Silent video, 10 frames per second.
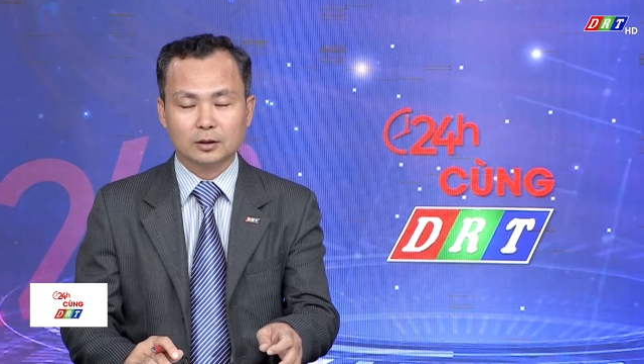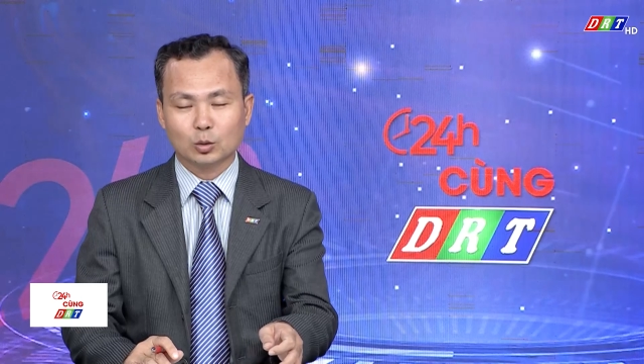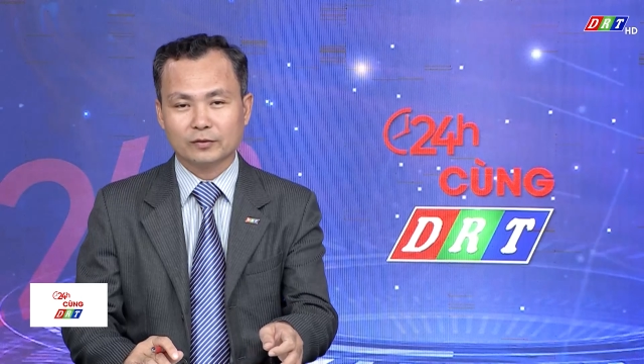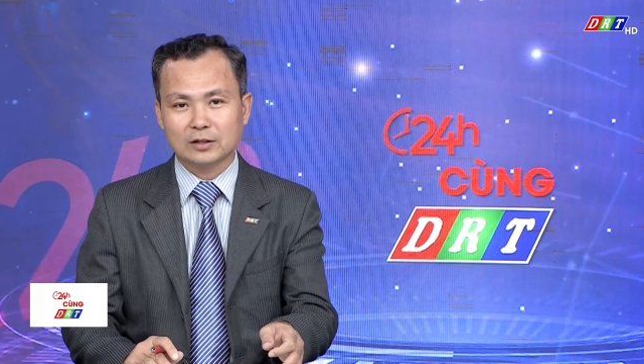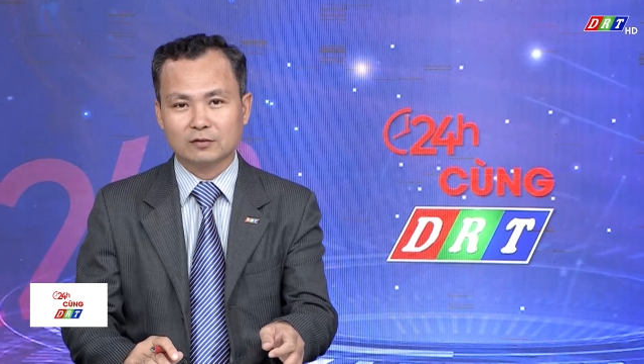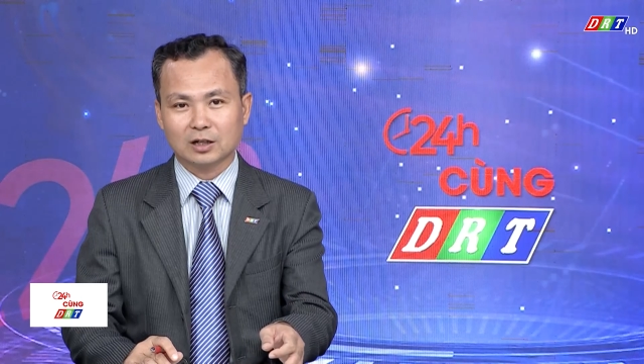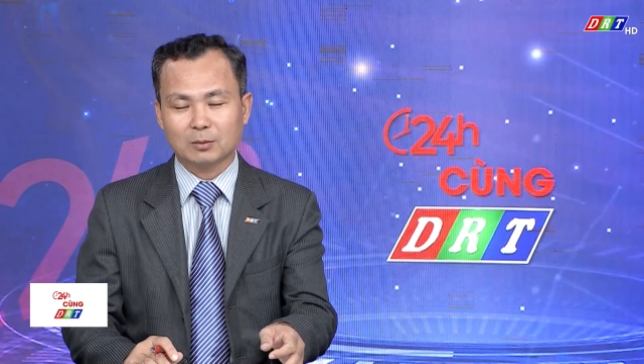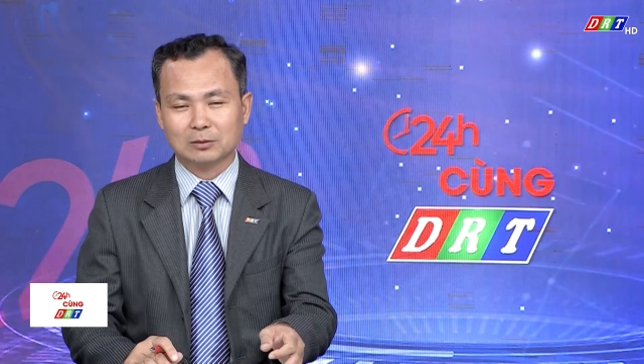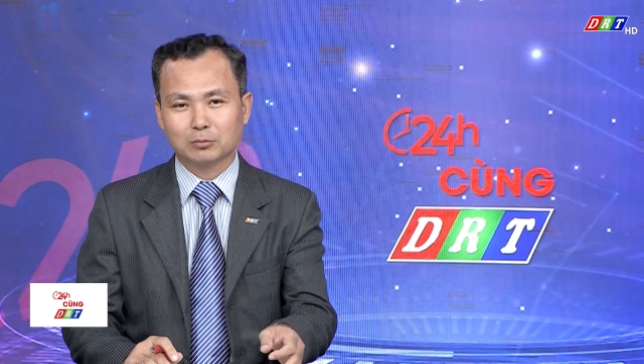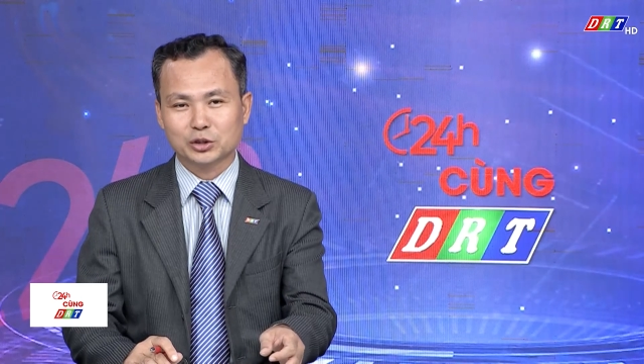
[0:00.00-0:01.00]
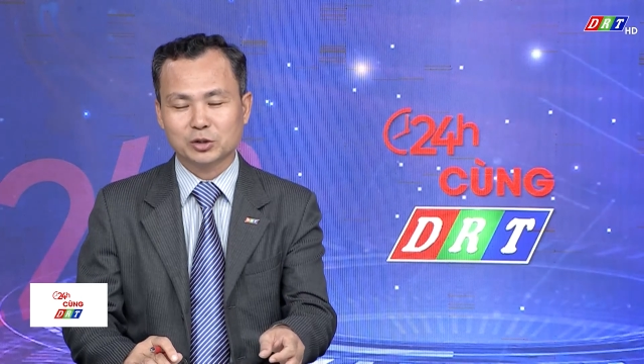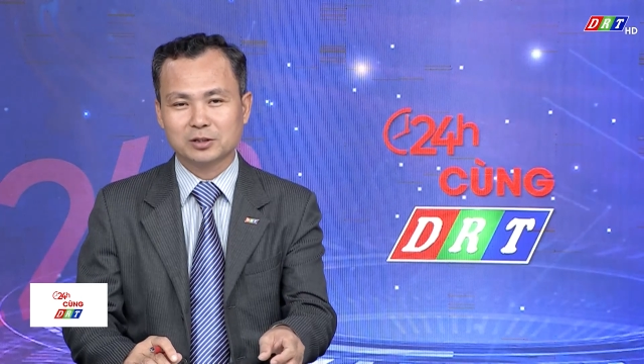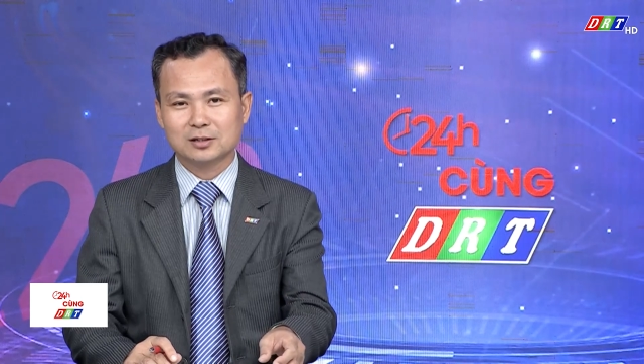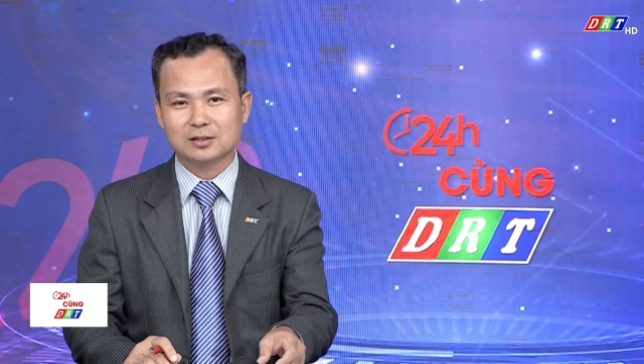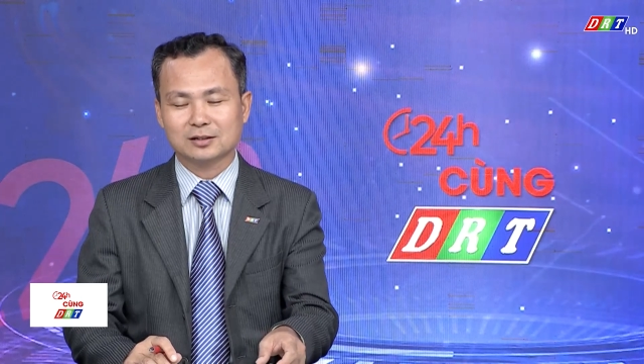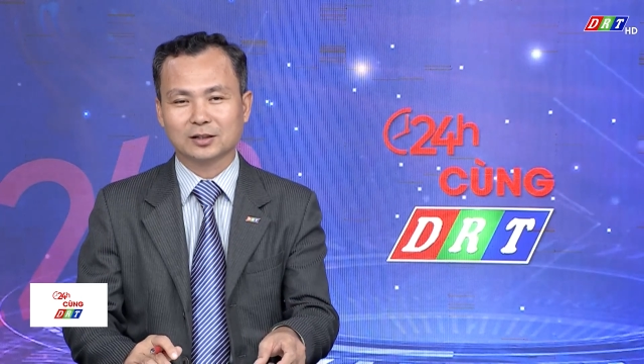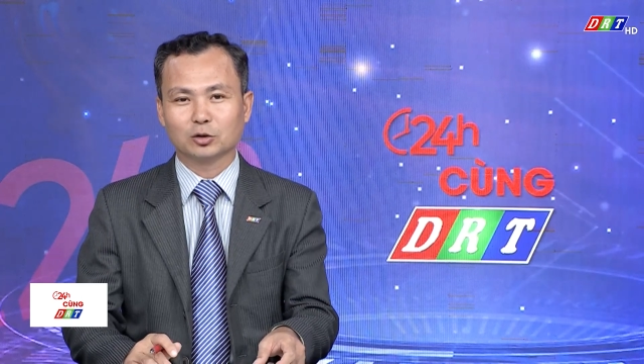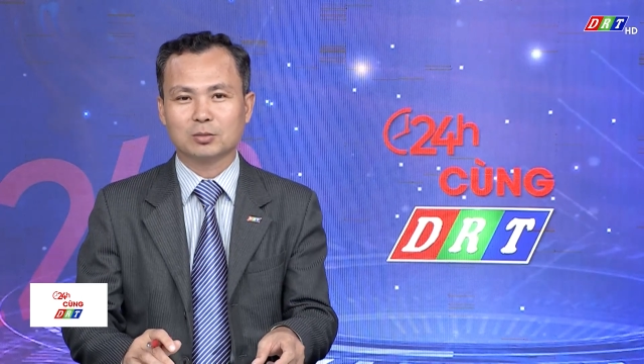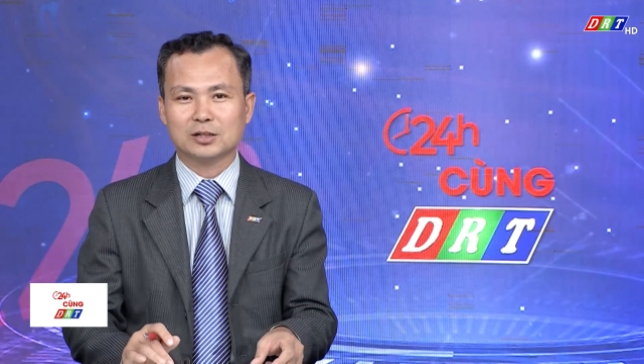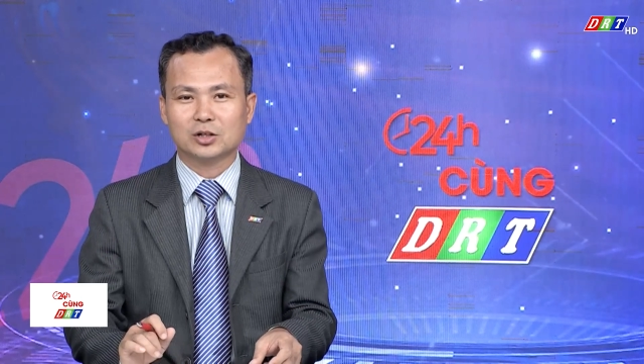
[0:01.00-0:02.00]
Thưa quý vị và các bạn, một trong những sự kiện
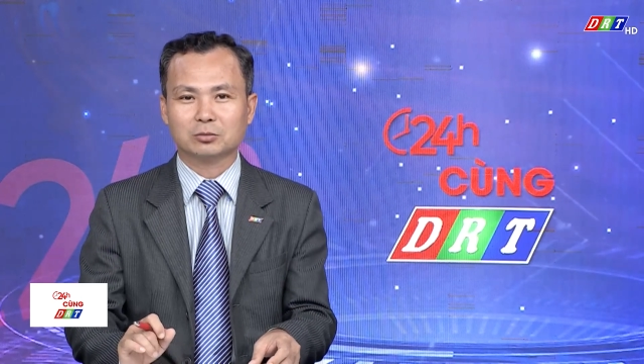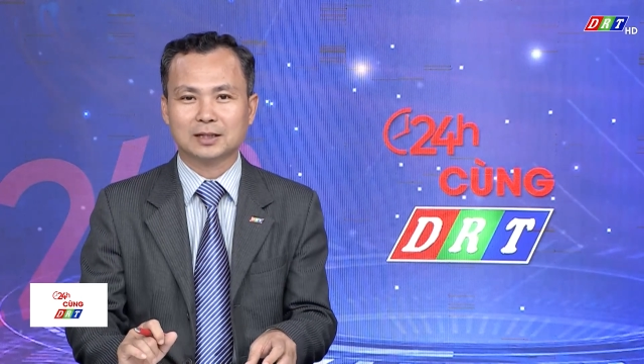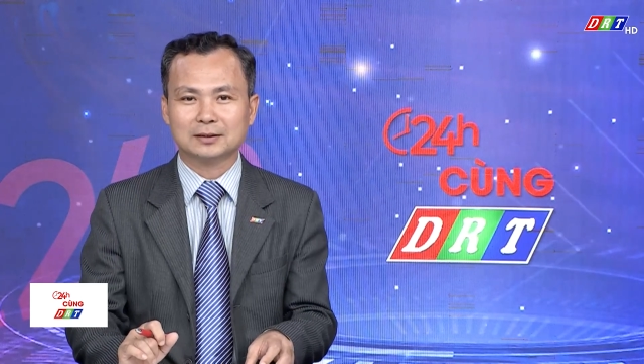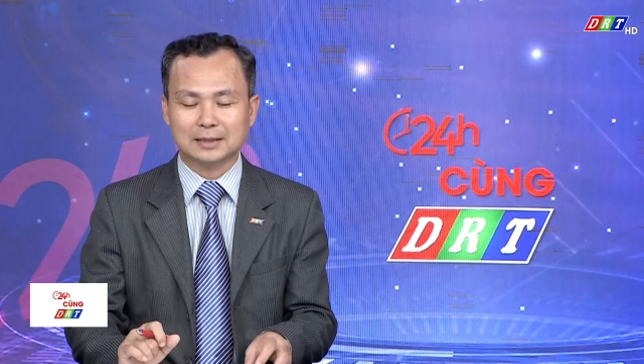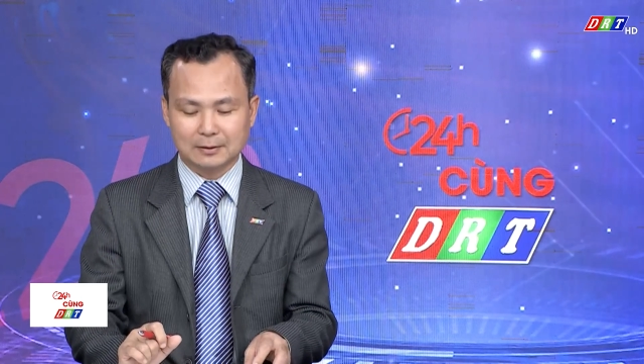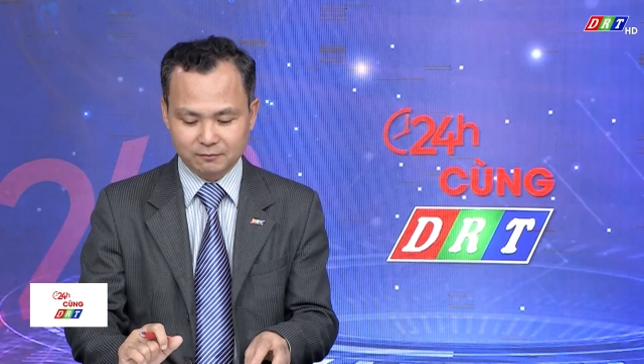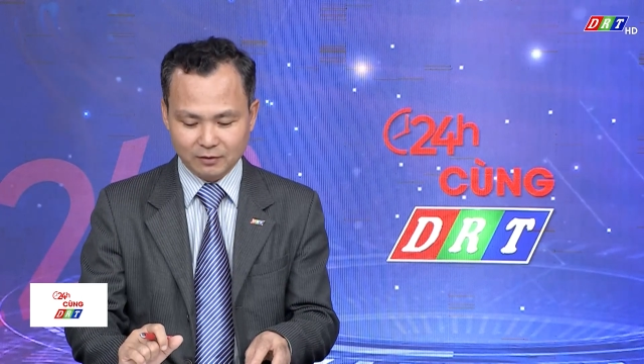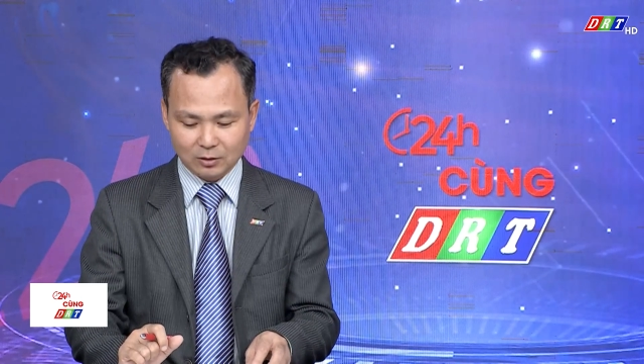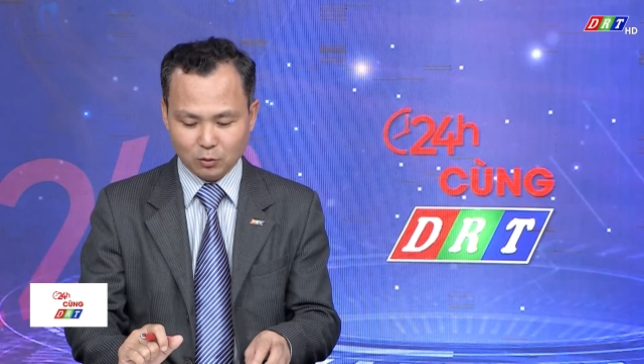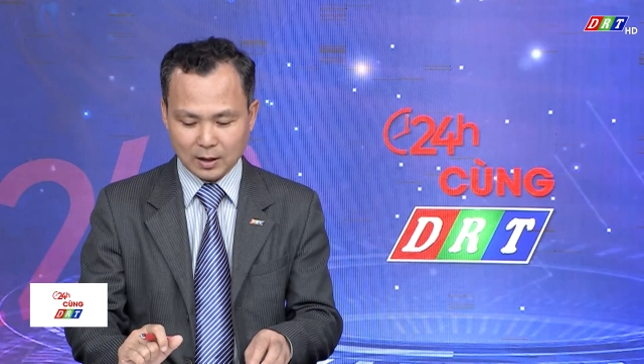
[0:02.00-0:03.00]
nổi bật trong tháng tám vừa